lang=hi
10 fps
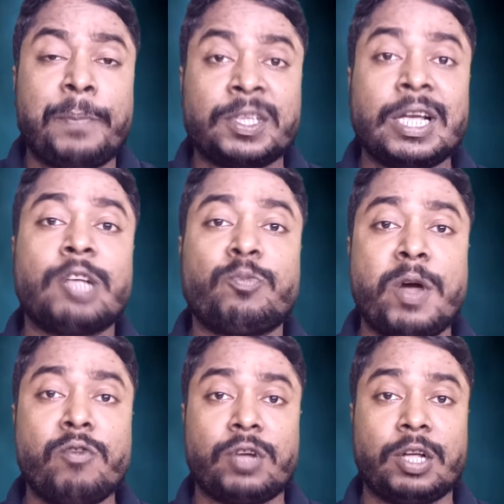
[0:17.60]
पचास
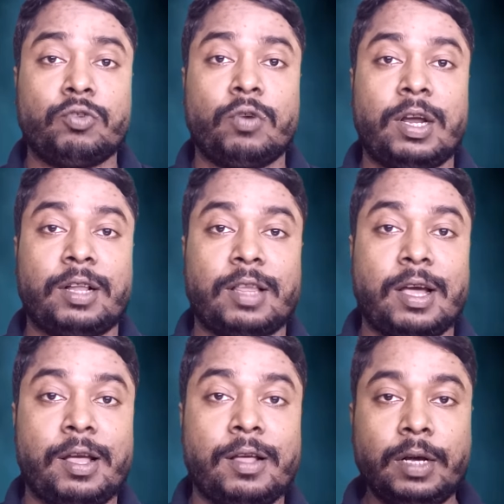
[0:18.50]
पाउंड का जोर
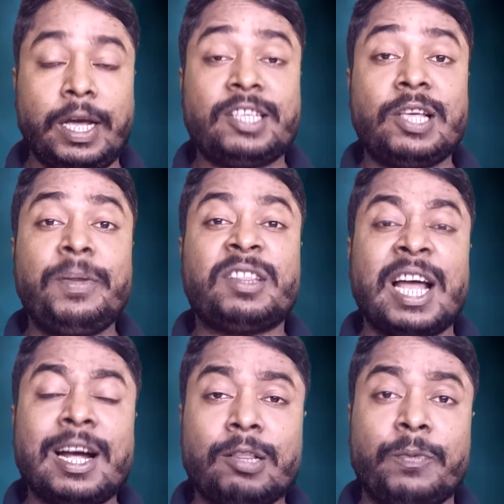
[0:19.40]
लगता है ऐसे भी
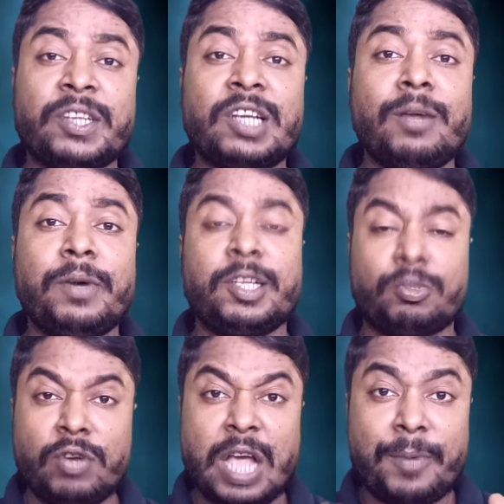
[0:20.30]
ताकतवर जानवर
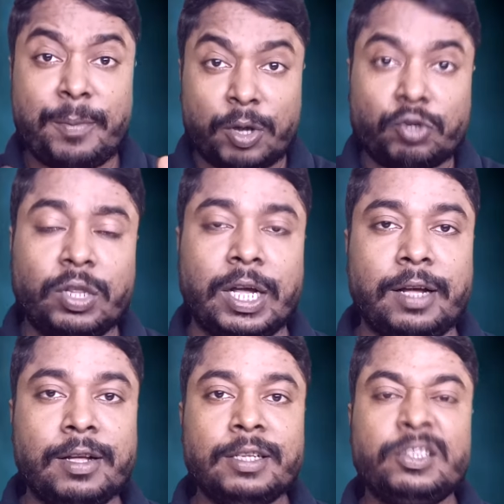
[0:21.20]
इस दुनिया में मौजूद
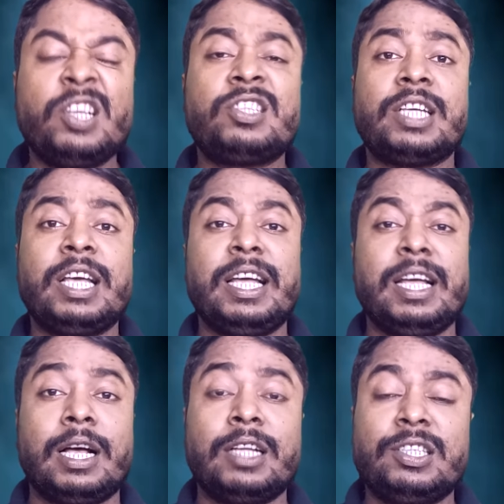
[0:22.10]
है जिससे
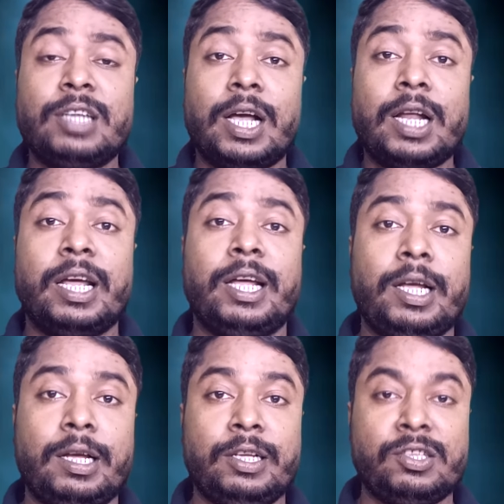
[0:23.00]
अनजान
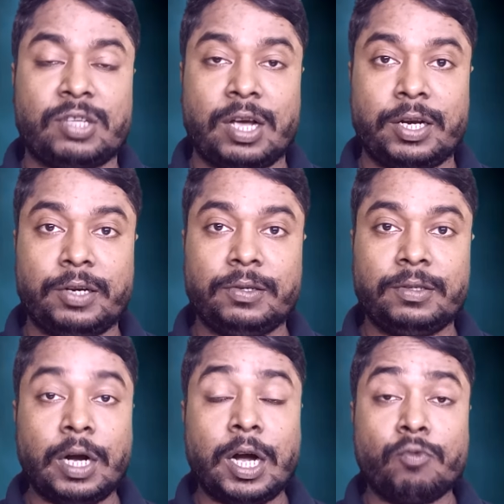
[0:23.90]
है इंसान
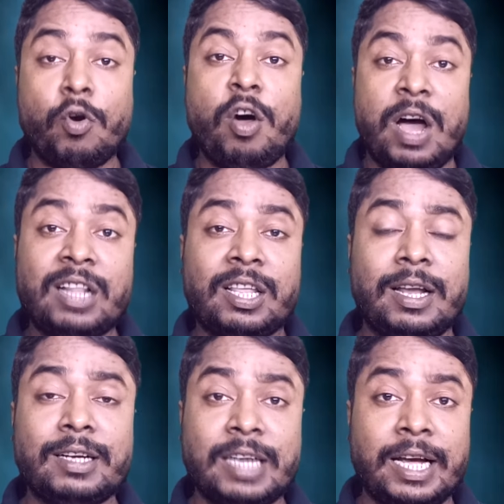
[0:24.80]
अगर वो हाथ
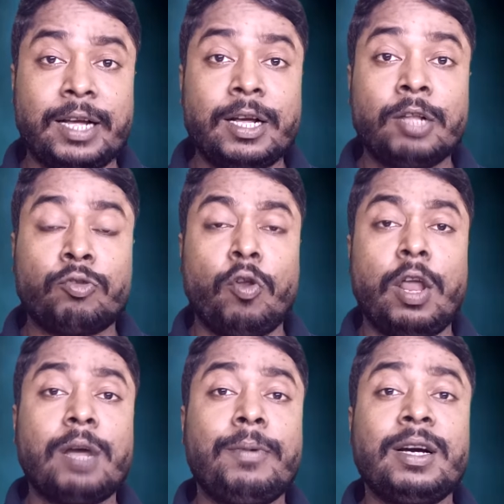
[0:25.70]
लग जाए तो
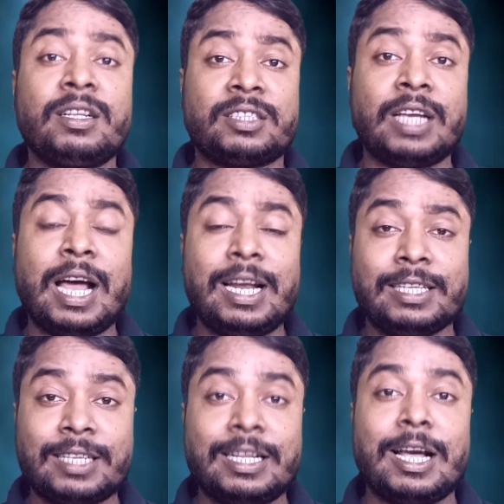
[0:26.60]
लगभग
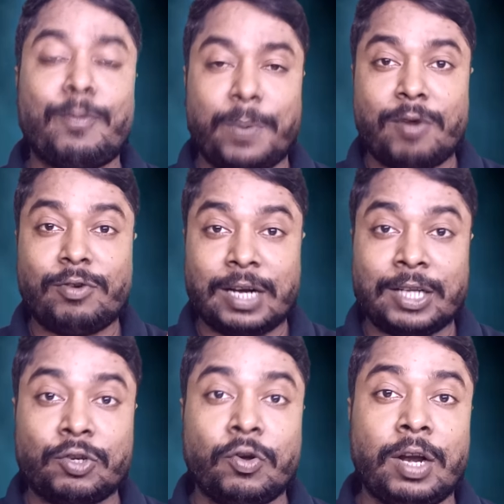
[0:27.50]
चालीस हजार पाउंड का
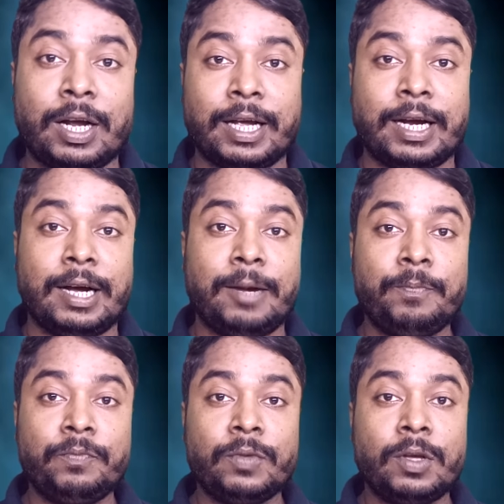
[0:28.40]
जोर लगेगा
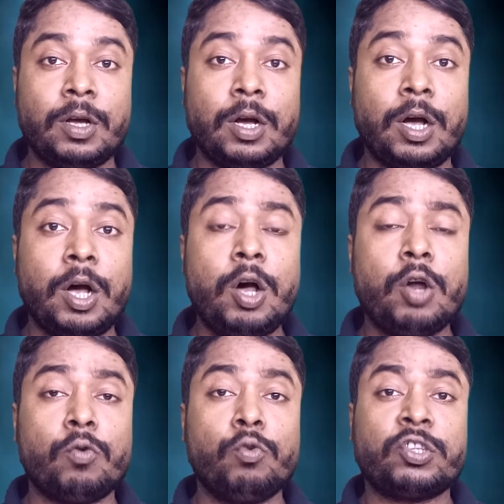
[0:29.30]

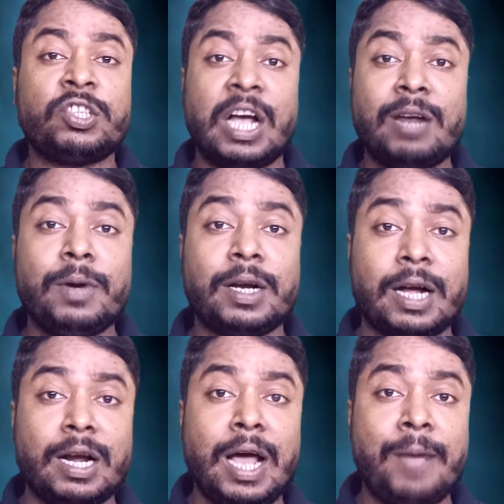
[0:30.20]
और उस जानवर
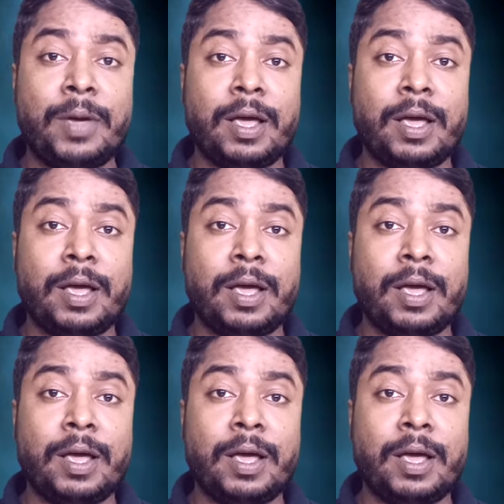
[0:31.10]
का नाम